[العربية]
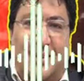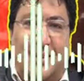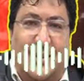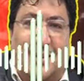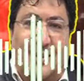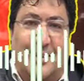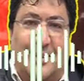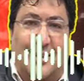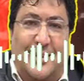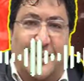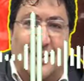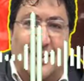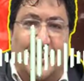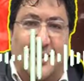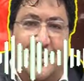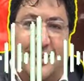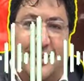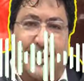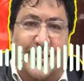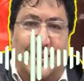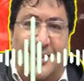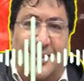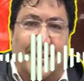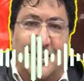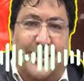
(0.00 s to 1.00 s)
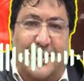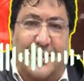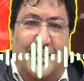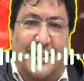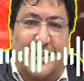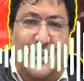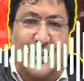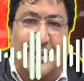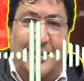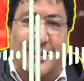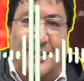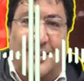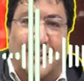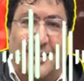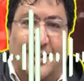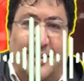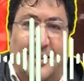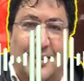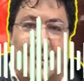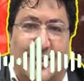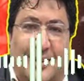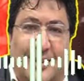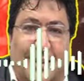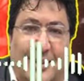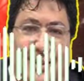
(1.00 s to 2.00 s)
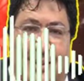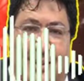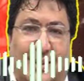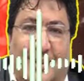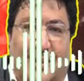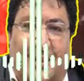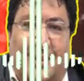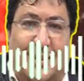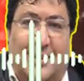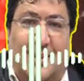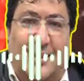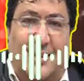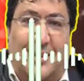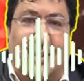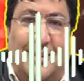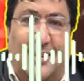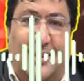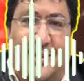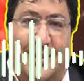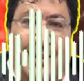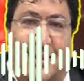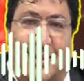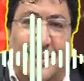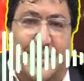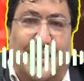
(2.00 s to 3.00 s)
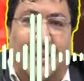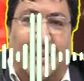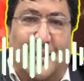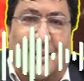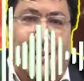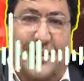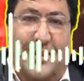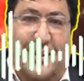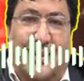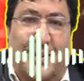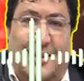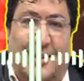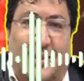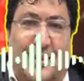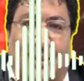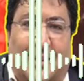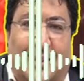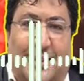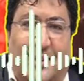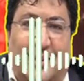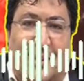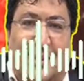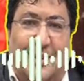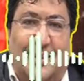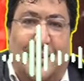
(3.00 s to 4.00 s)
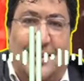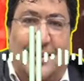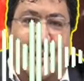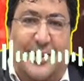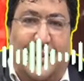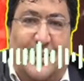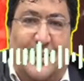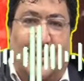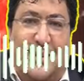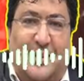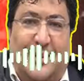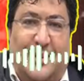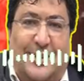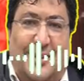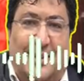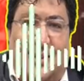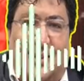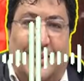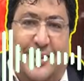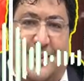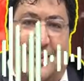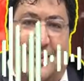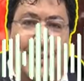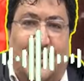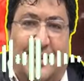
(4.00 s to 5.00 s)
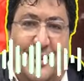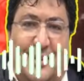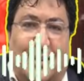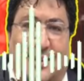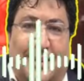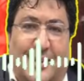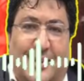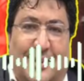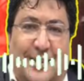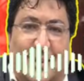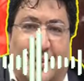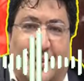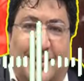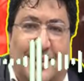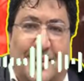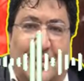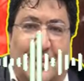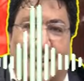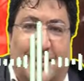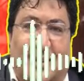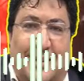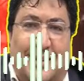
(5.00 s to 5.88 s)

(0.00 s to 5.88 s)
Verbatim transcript: بل ويشوف معاه الصوره ويصيفط لي رساله عن طريق البلوتوث مثلا شكون اللي كان كيتوقع